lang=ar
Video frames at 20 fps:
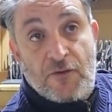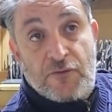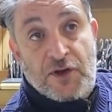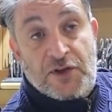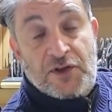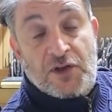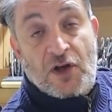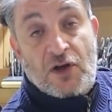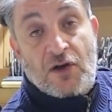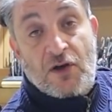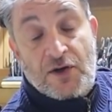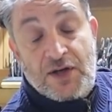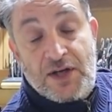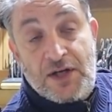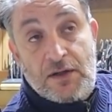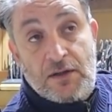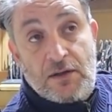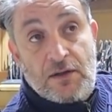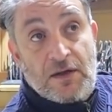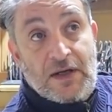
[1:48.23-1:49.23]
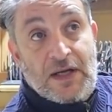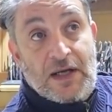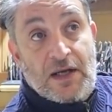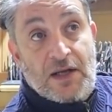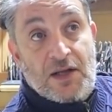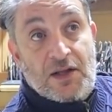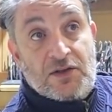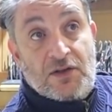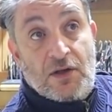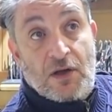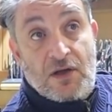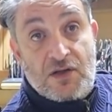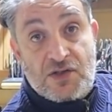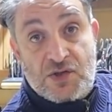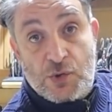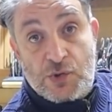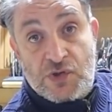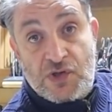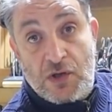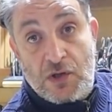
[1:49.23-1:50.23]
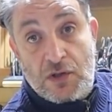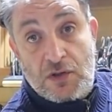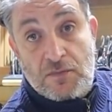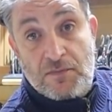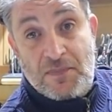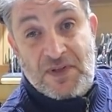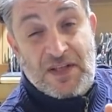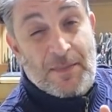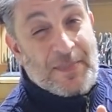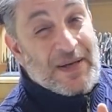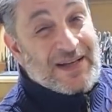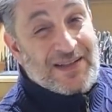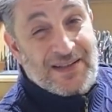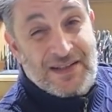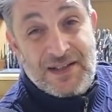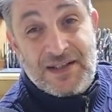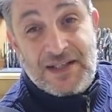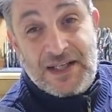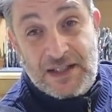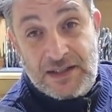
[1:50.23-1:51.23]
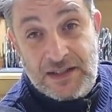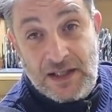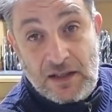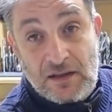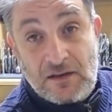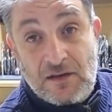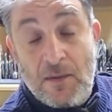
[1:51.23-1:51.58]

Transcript: في النجارين آه، التخصصات بتبقى كتير جدا